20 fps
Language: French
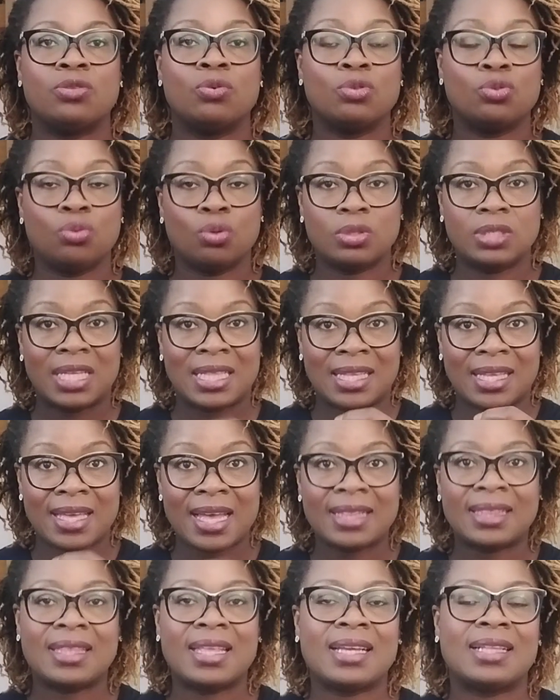Donc sur cette
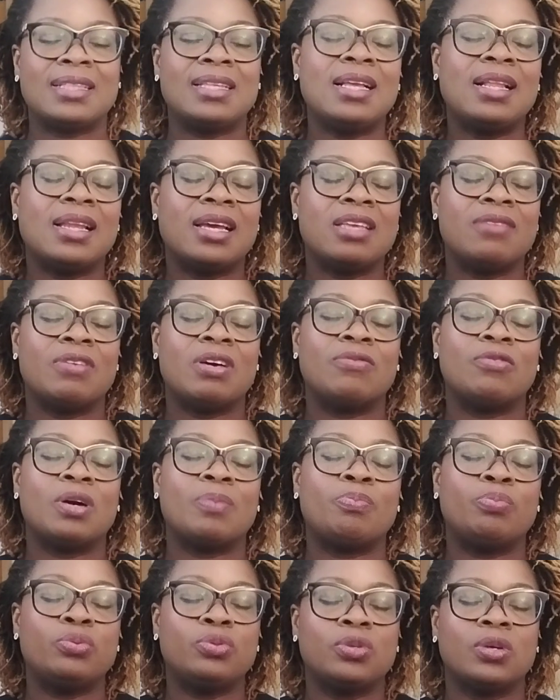carte technique-là, il va y
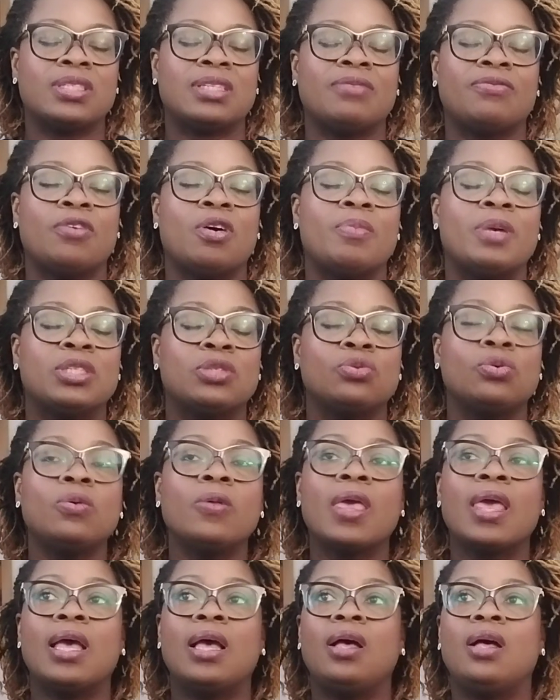avoir plusieurs informations.